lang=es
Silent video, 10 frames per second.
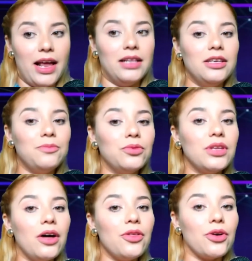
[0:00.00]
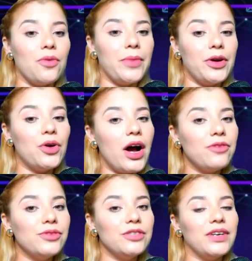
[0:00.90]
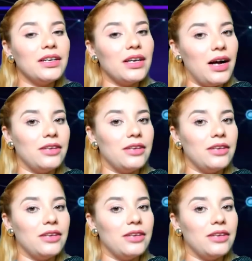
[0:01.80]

El diputado Romeo Auerbach